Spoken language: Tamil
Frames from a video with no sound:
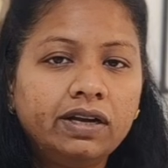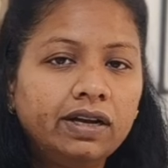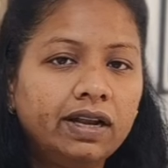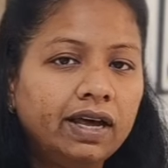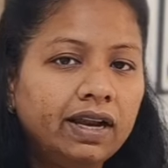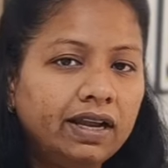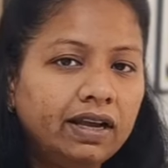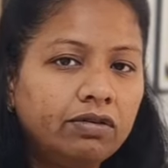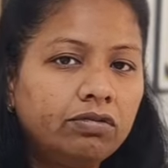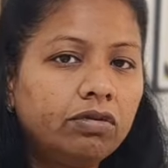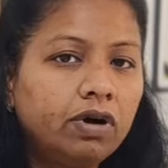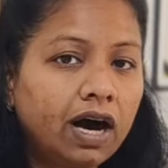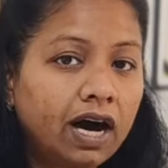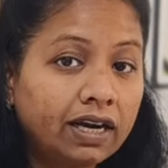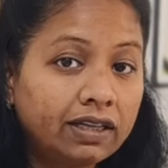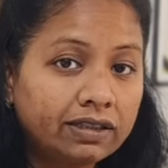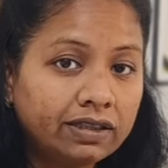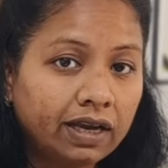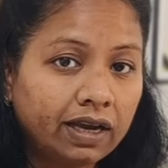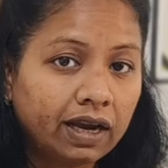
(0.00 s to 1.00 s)
நிறைய
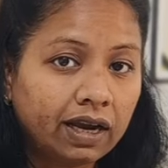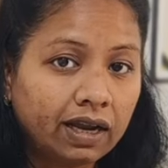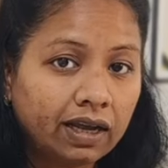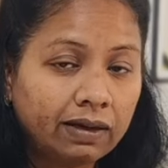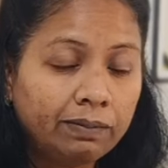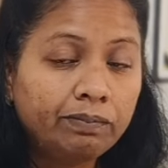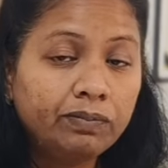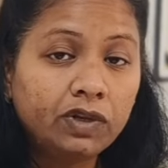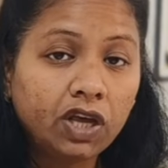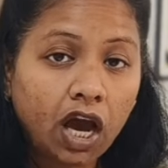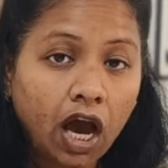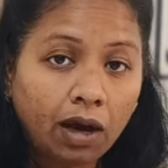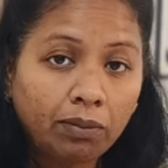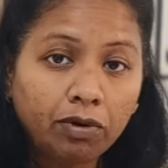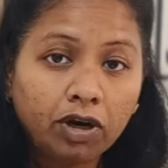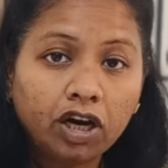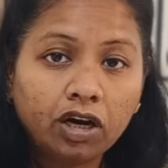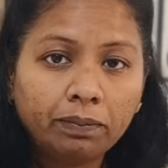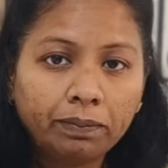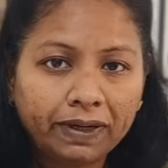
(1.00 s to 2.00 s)
வார்த்தைகளை
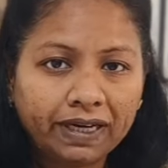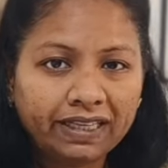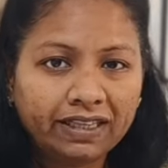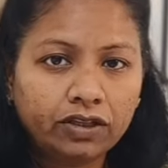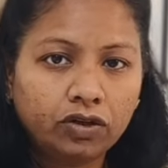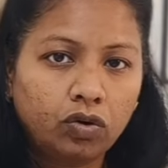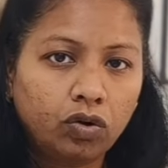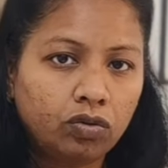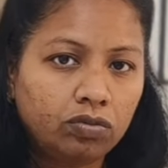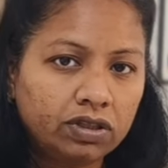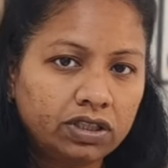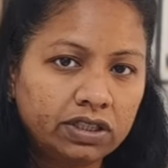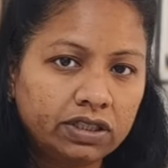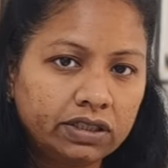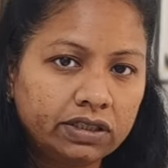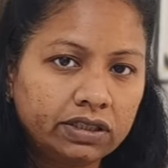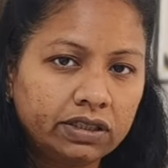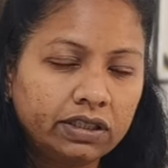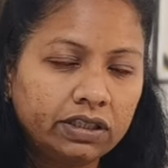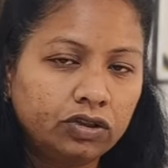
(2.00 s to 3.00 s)
ஞாபகப்படுத்தி
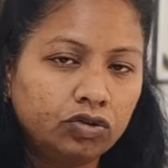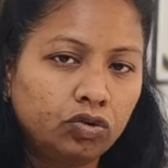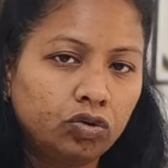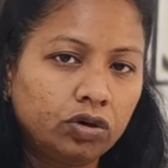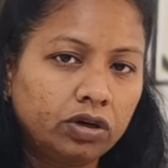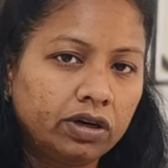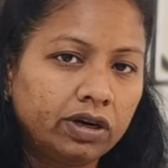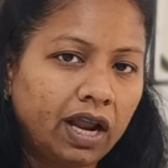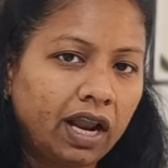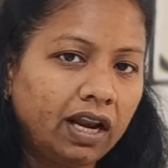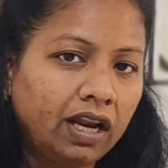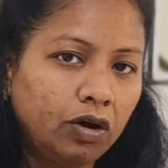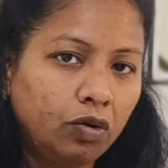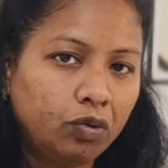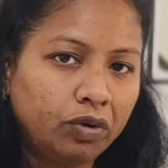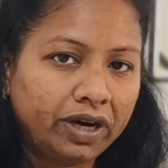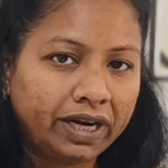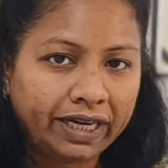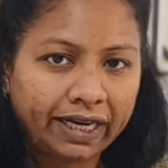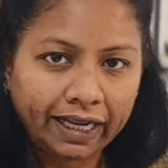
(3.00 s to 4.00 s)
கொள்வதற்கு இது ஒரு நல்ல
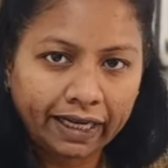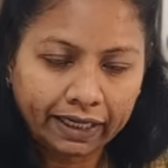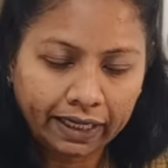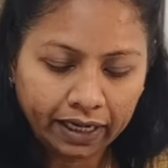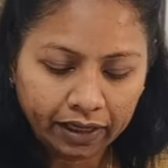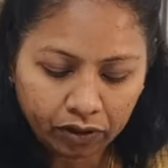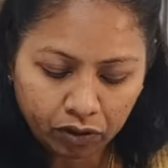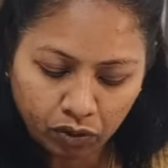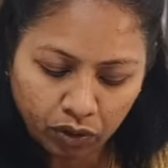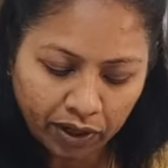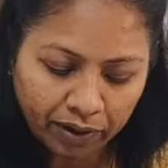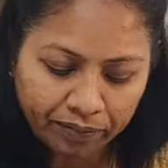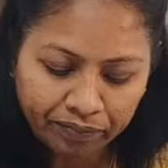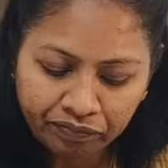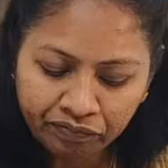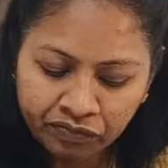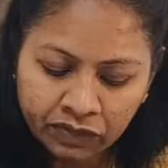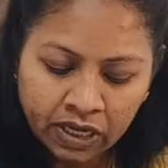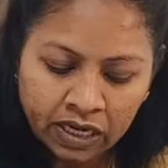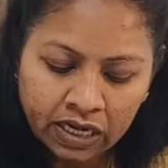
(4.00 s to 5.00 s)
ஒரு டெக்னிக் கூட
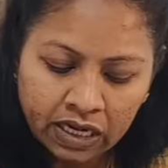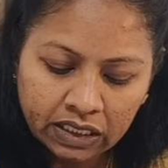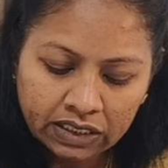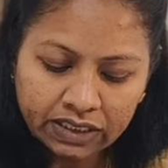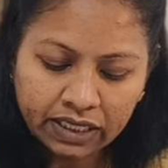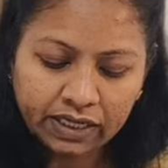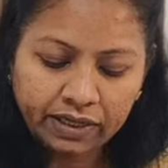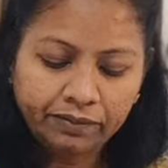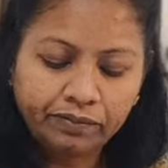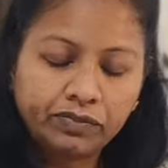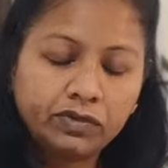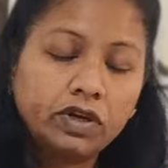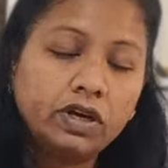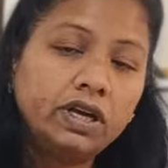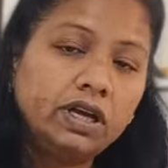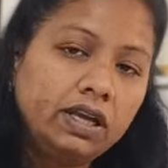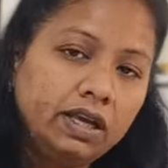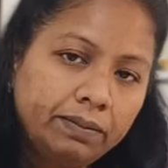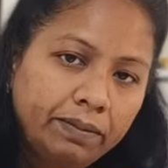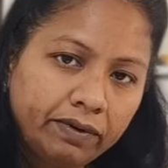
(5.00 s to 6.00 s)
சரி
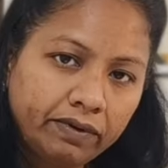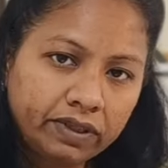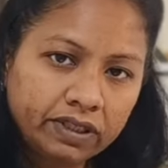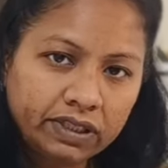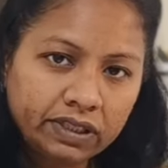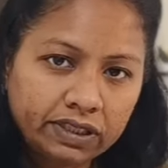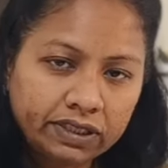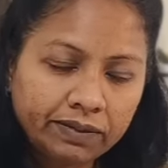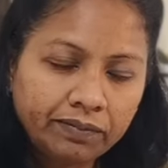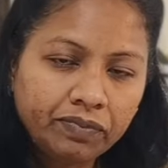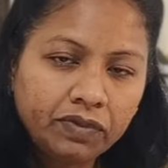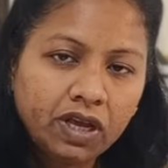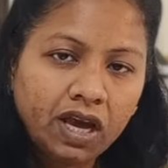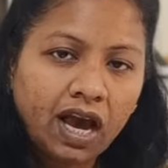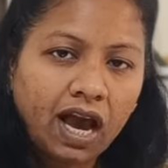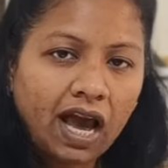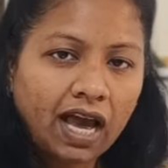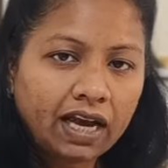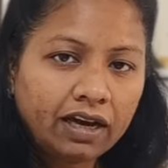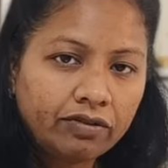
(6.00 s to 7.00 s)
இப்போ வந்து
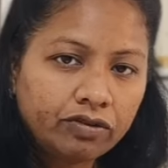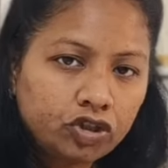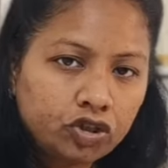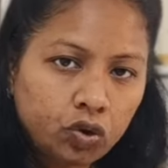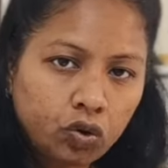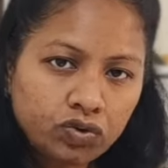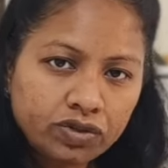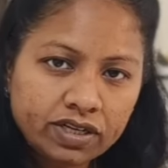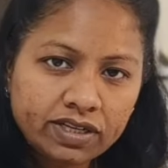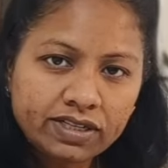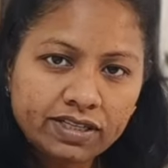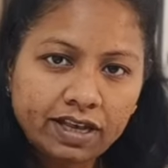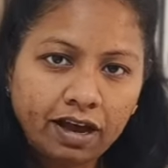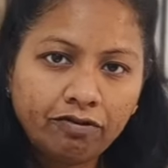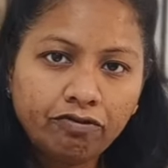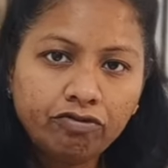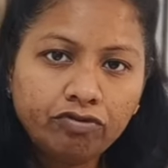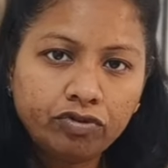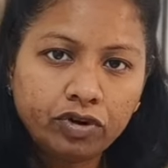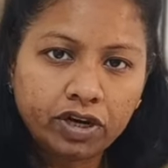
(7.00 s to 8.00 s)
ஐ ஹவ் சோசன்
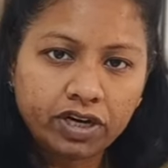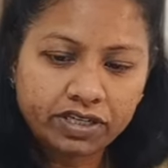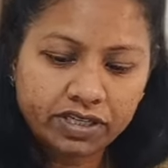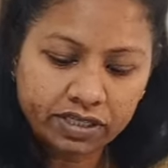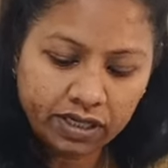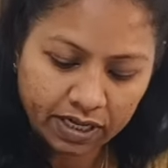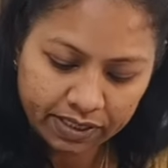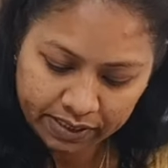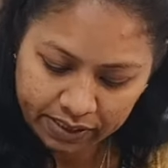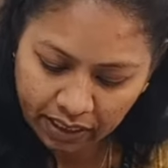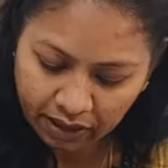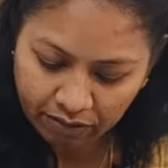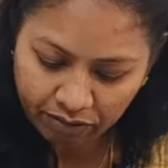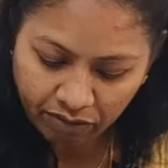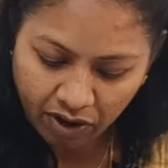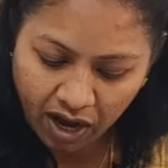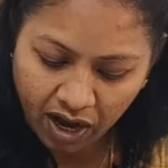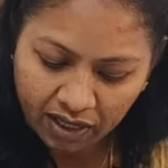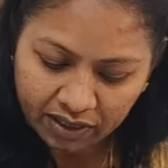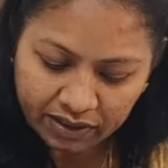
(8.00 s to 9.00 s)
சம் வேர்ட்ஸ் நான் சில
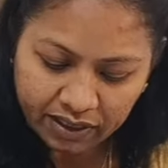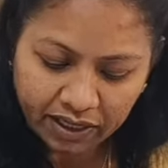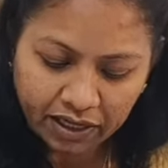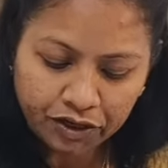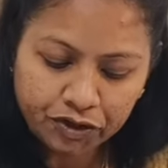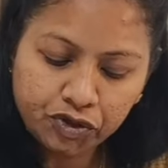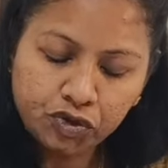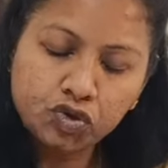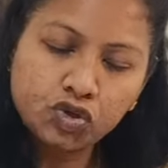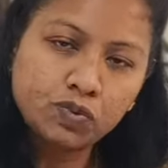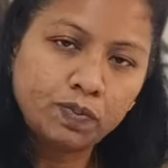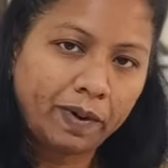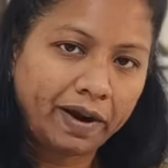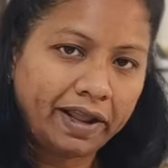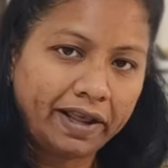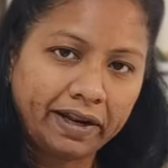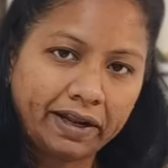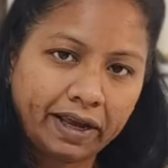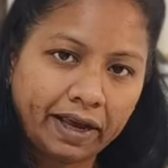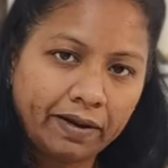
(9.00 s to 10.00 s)
வார்த்தைகள் சூஸ்
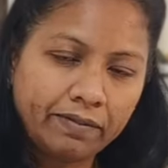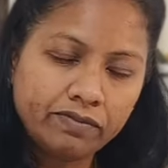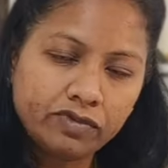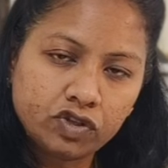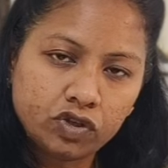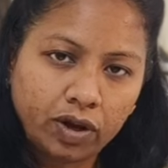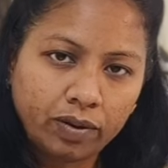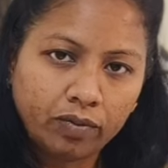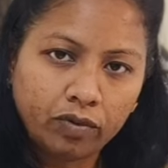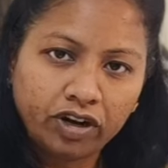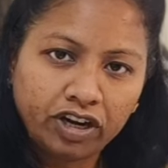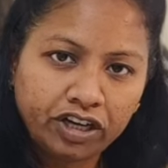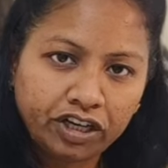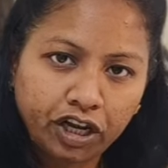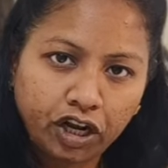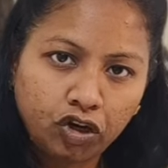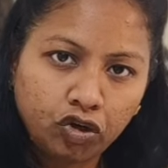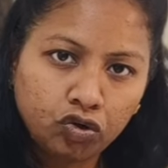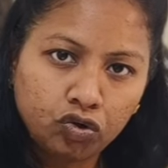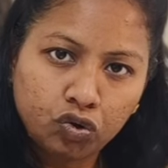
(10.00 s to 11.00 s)
பண்ணியிருக்கேன் ஸோ ஐம் வெரி
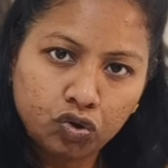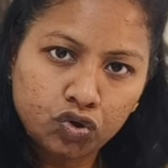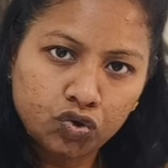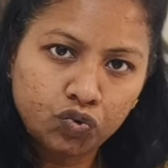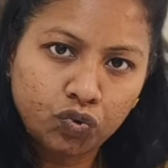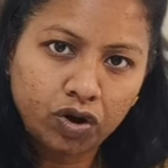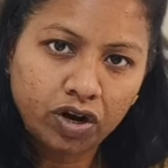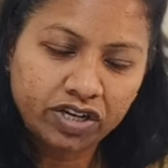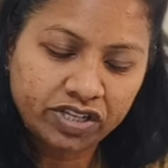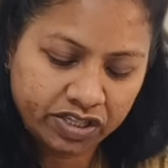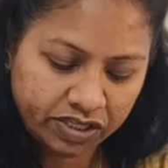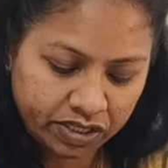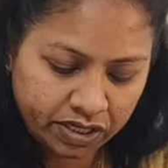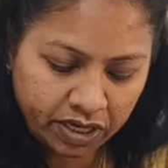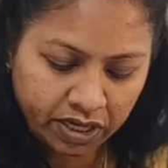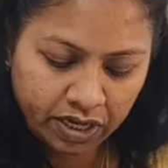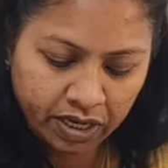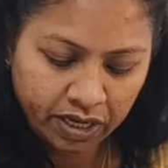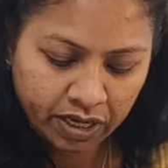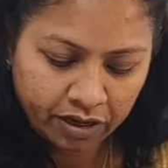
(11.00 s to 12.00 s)
டெல் யூ தோஸ் வேர்ட்ஸ்
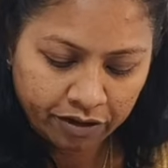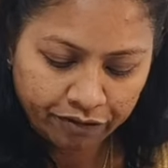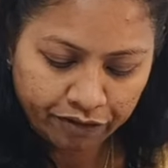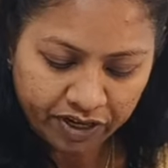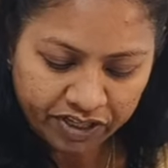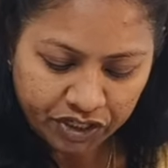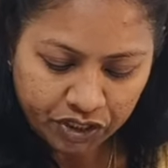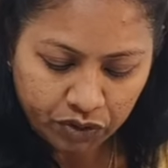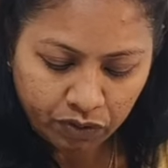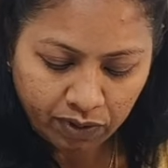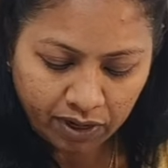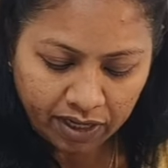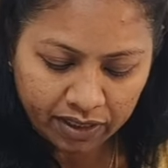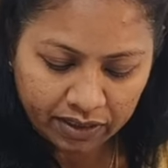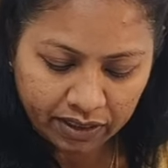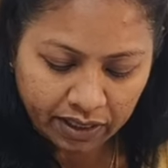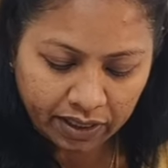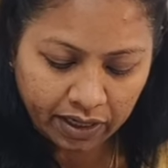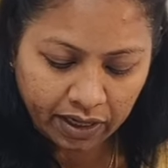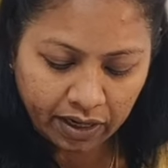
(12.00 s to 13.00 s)
ஃபஸ்ட்டு
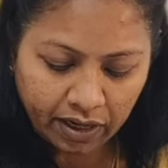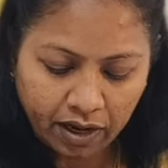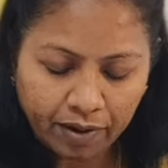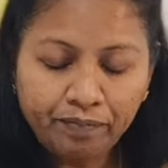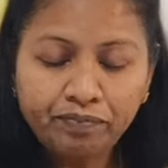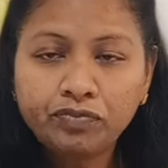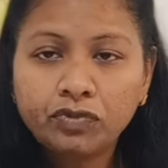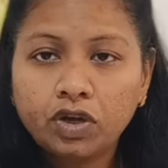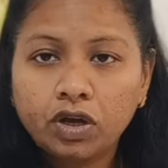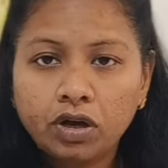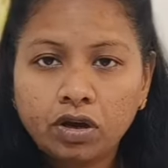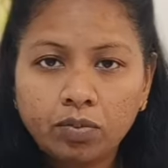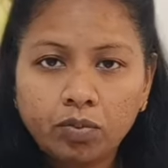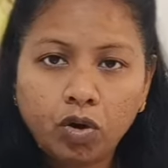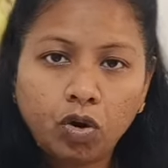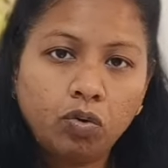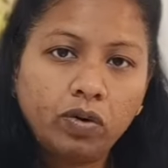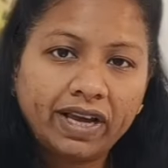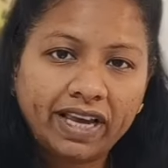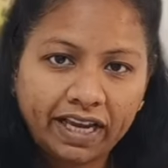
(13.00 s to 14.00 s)
வார்த்தை என்னென்னா
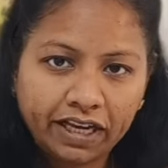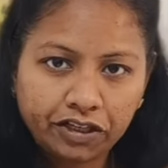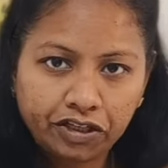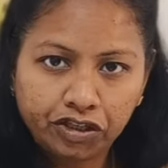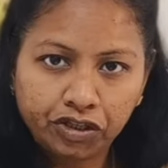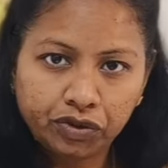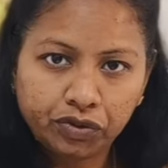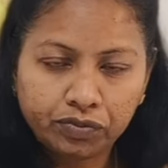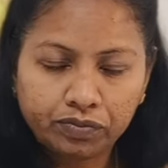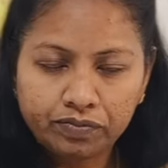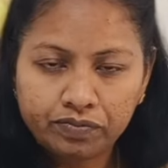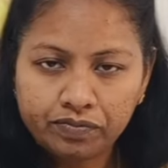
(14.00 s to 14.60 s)
ப்ரொவகேட்டிவ்